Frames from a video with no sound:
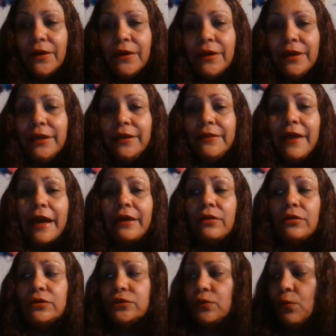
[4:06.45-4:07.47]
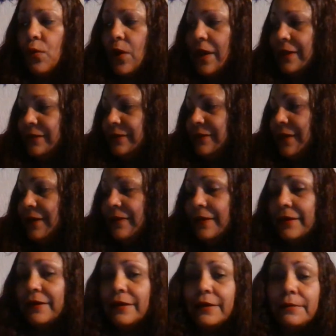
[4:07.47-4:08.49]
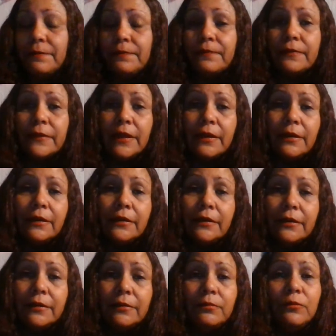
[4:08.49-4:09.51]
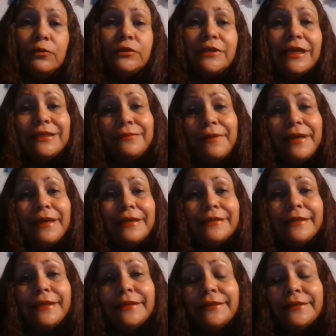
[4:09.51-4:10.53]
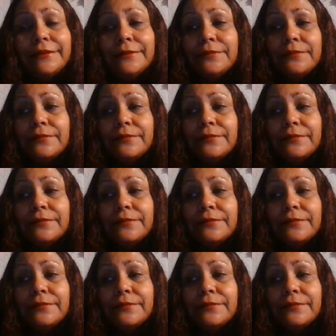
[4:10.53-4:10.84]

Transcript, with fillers: y darnos cuenta de que muchas veces